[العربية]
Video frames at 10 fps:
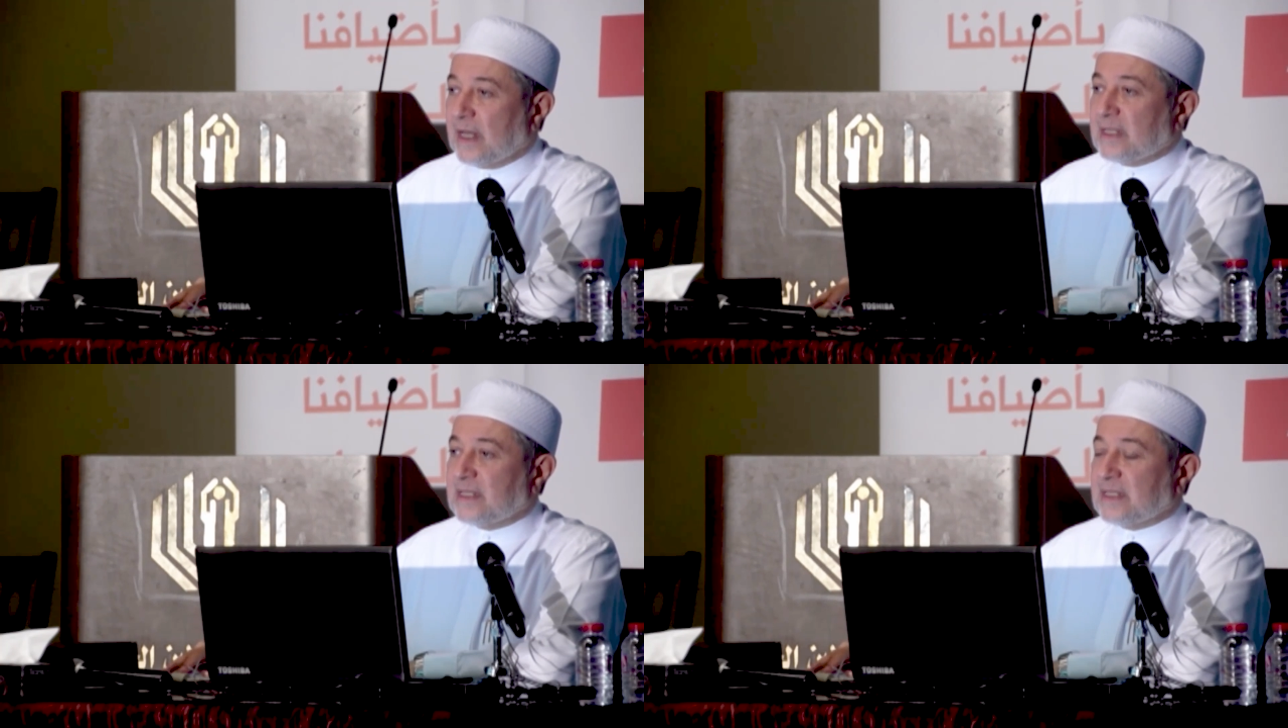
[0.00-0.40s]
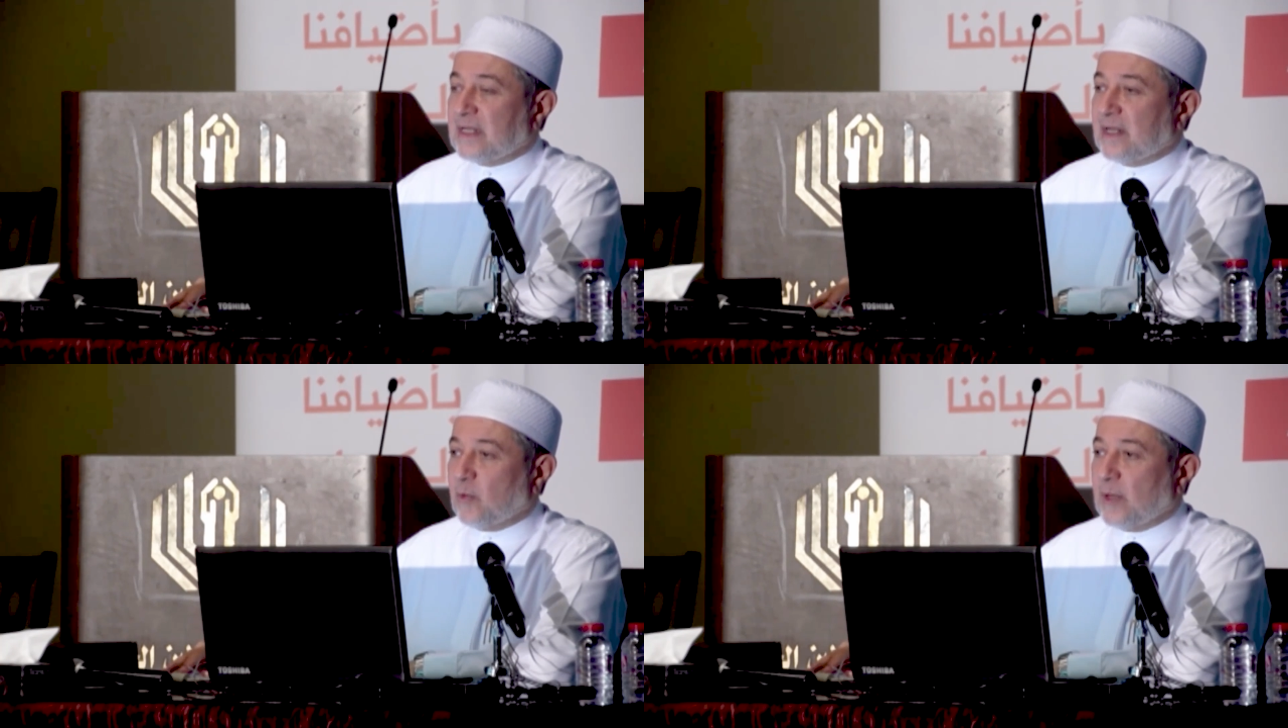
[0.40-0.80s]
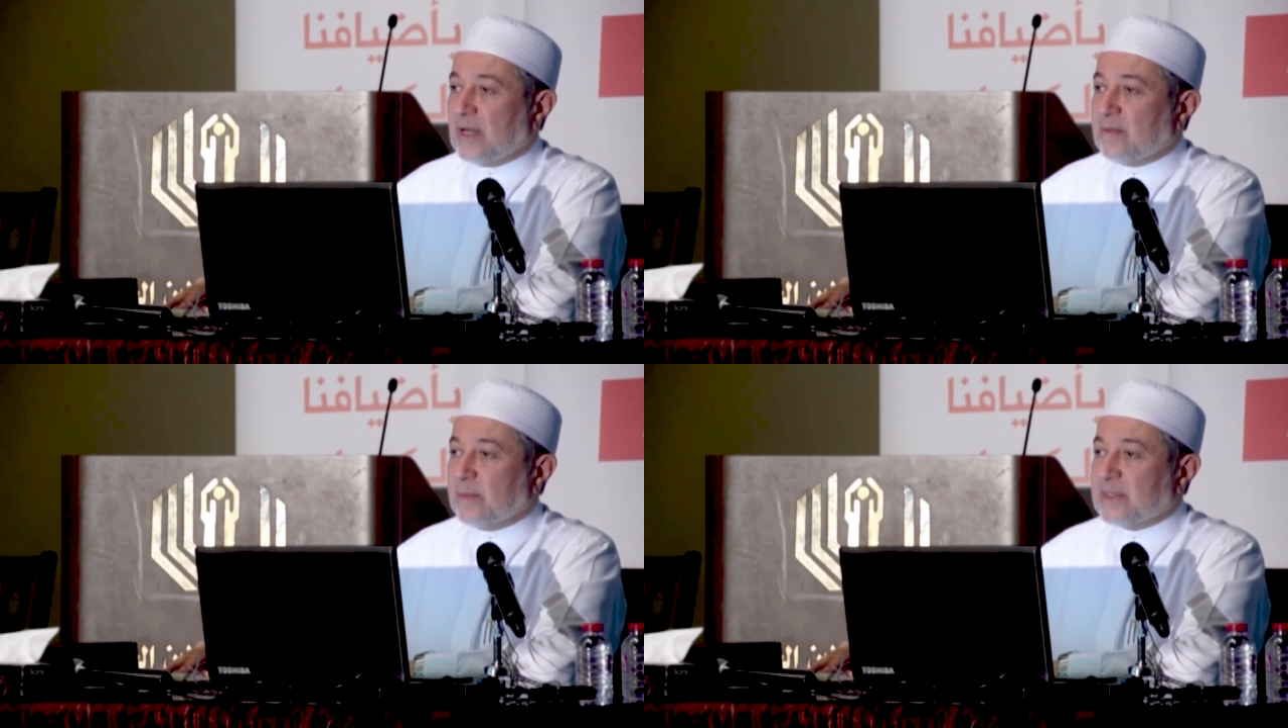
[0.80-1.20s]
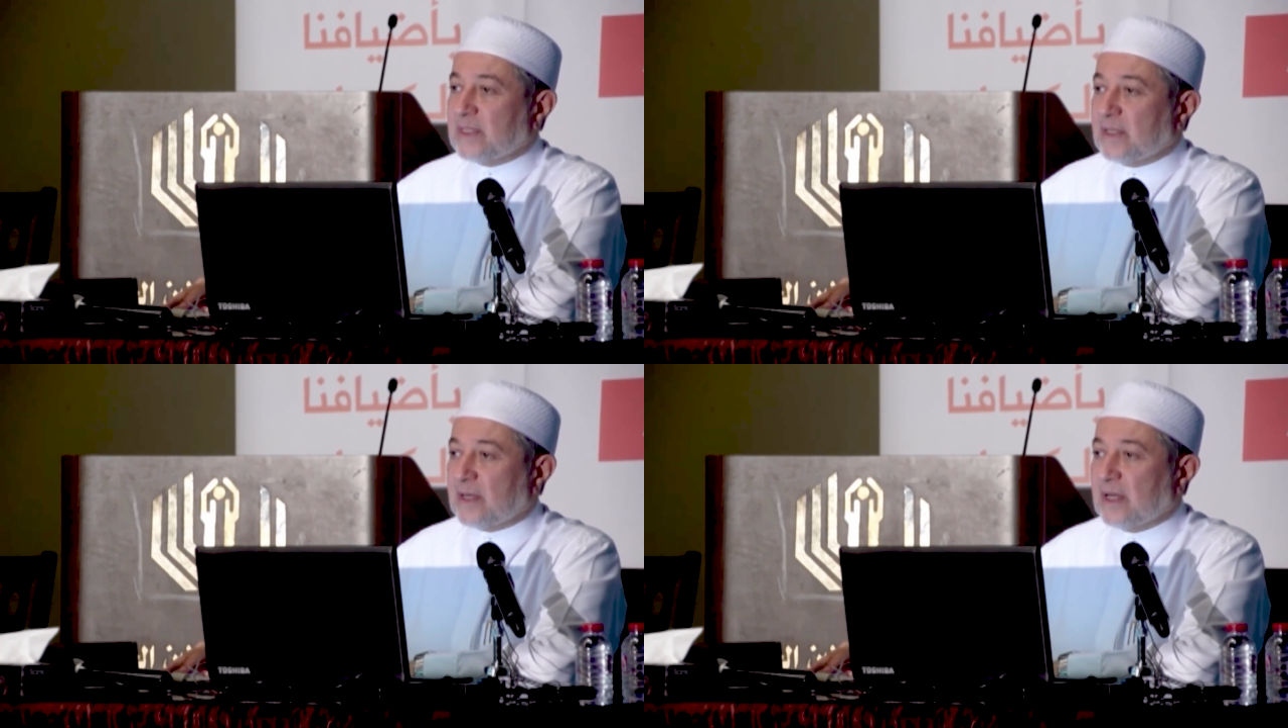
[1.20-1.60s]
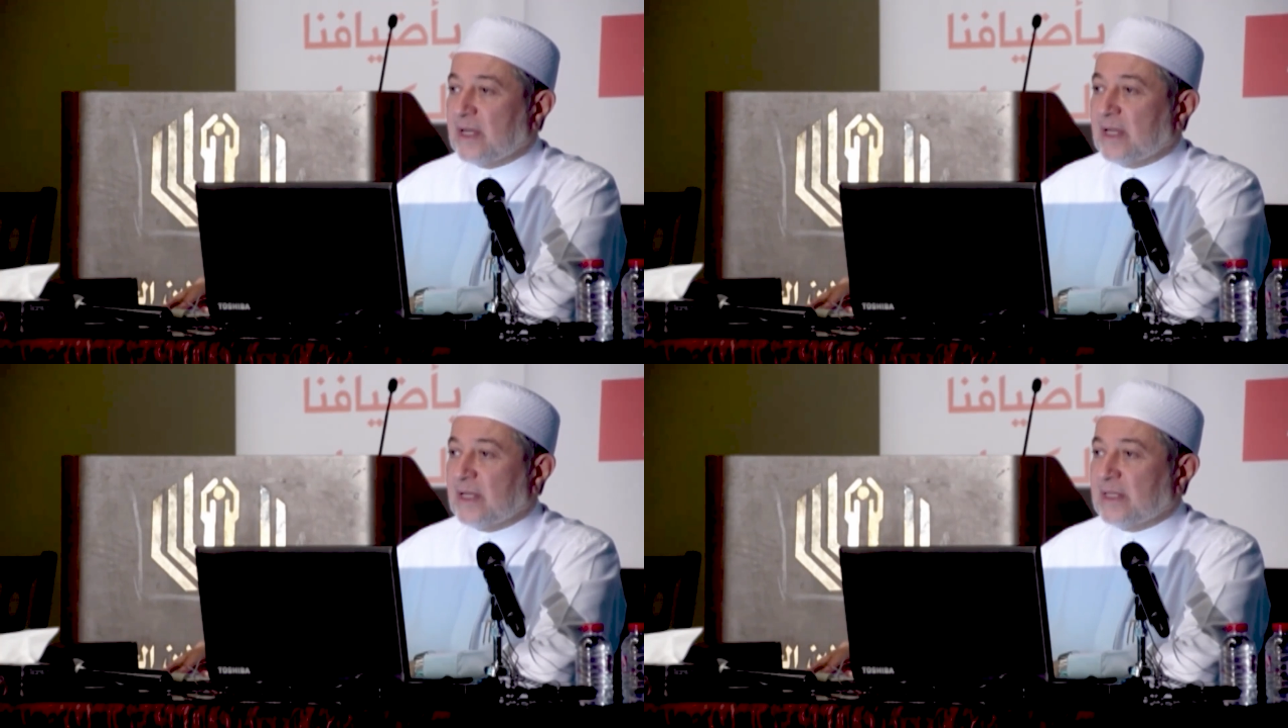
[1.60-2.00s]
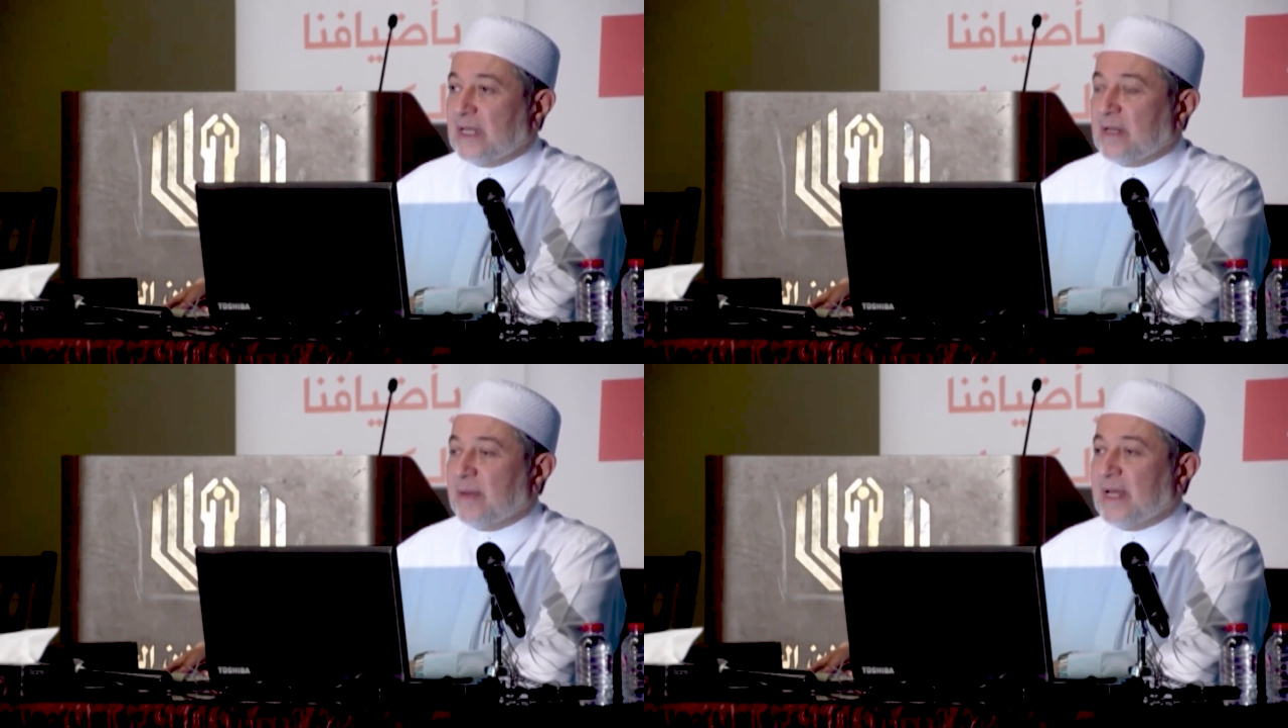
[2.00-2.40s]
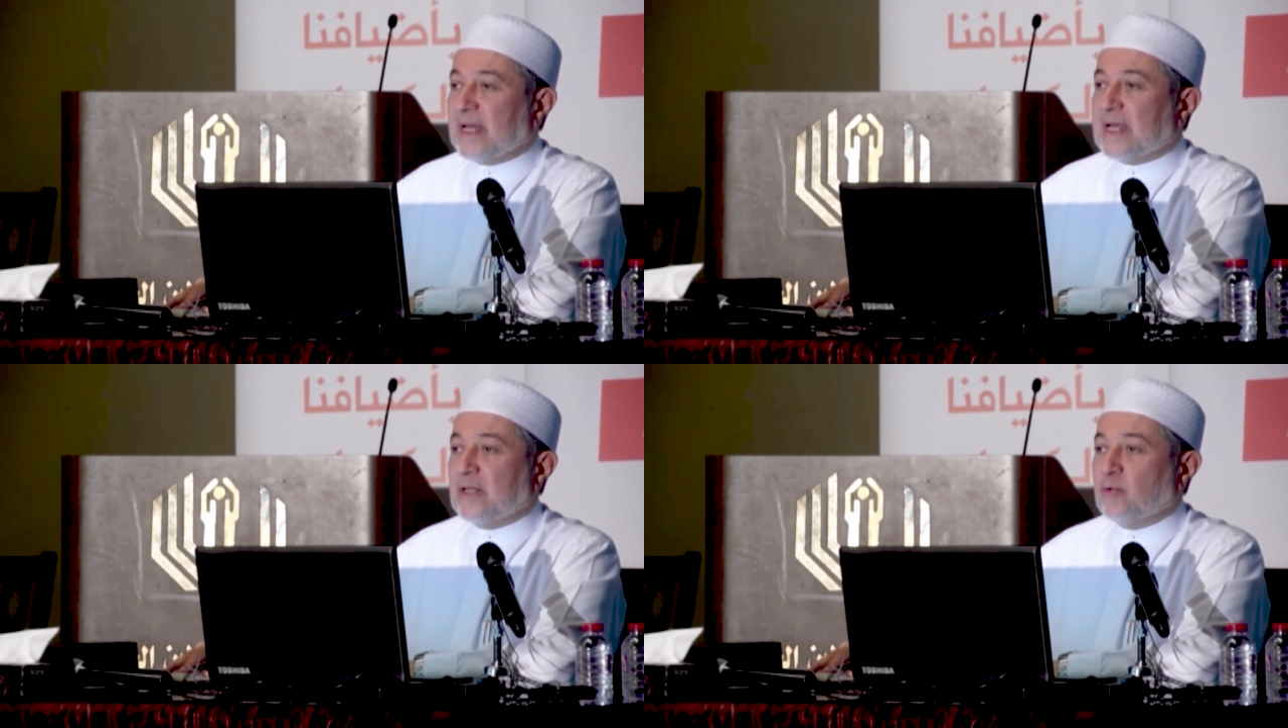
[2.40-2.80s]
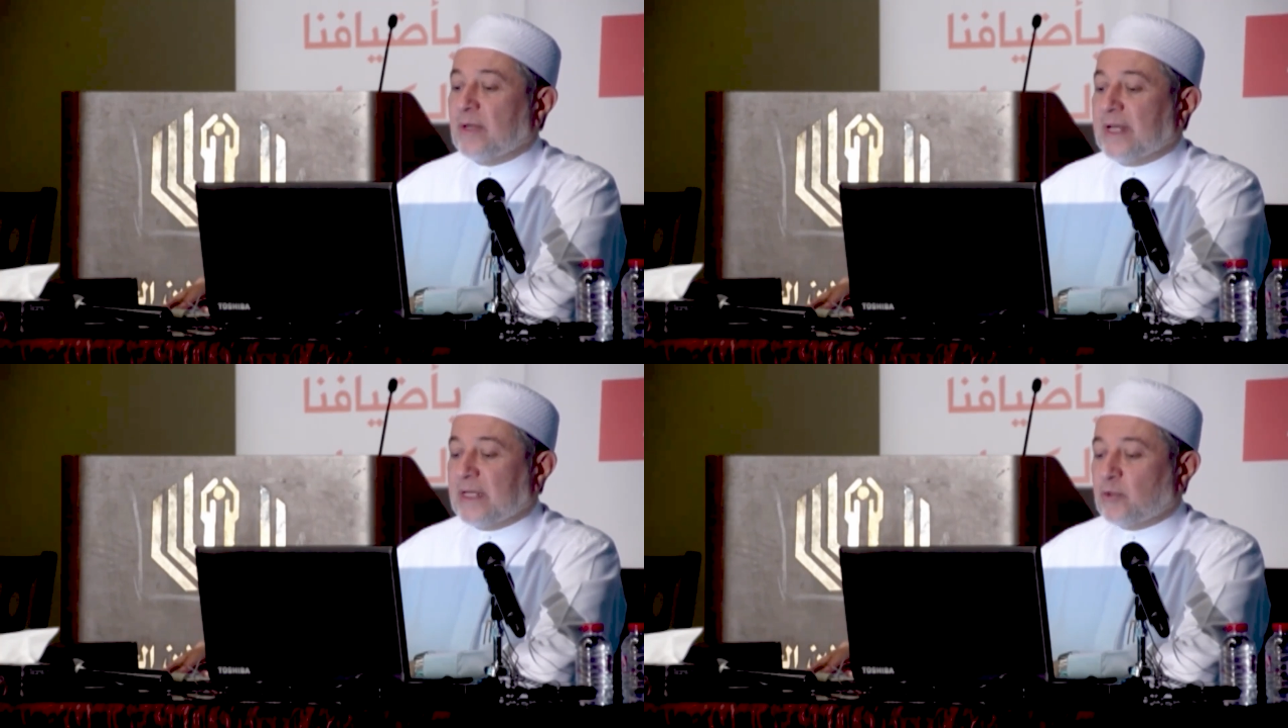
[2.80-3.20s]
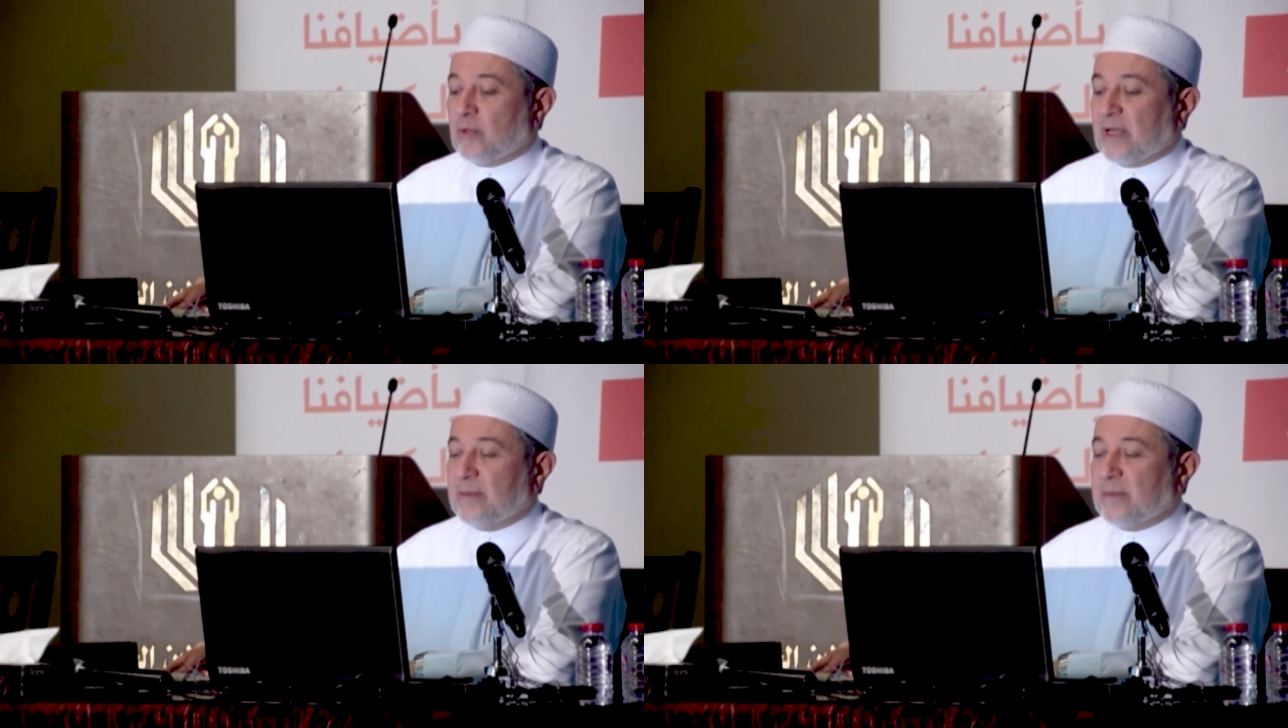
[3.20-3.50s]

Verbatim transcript: خاصة إخواننا بمصر يعني ما يكادون يأتون